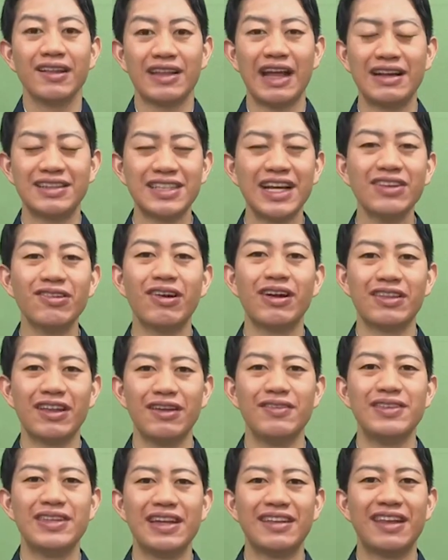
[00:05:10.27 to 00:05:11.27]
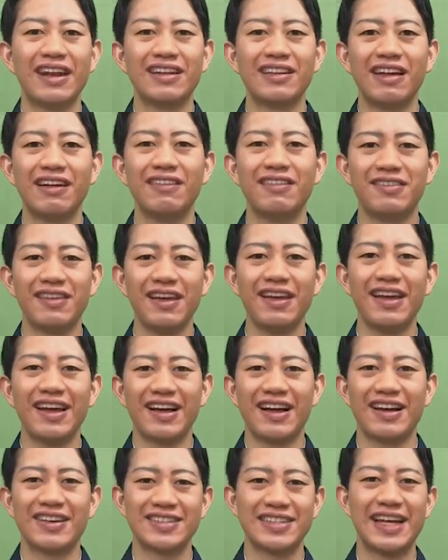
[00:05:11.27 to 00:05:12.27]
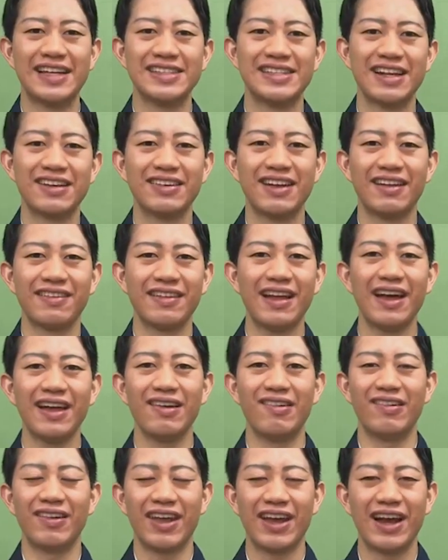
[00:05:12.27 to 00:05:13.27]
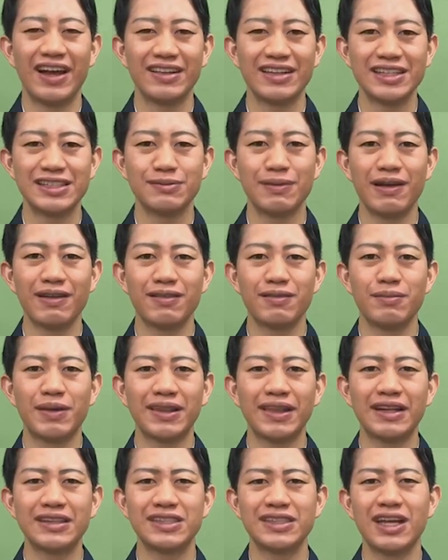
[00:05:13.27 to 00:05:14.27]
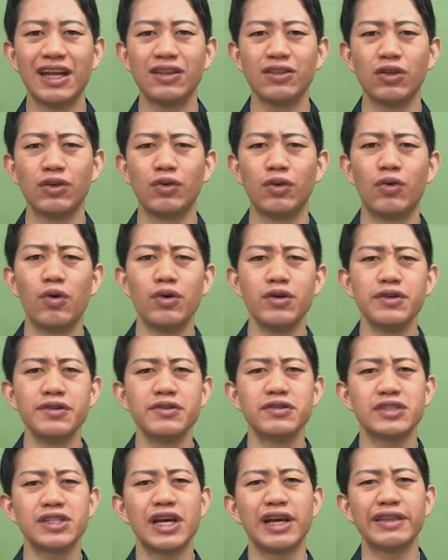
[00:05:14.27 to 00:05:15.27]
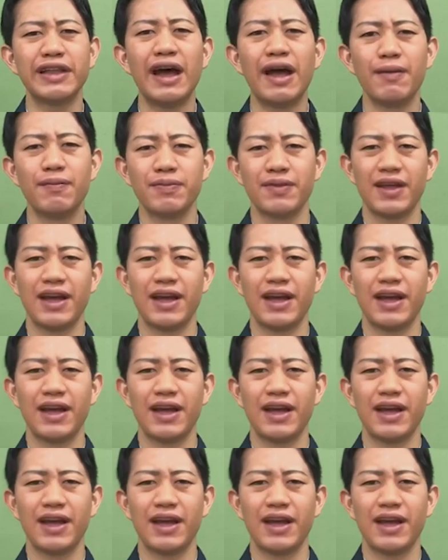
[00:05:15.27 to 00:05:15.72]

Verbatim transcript: たくさんの方に見ていただきたいのでぜひ拡散してくださいお願いいたしますまたチケットの購入の仕方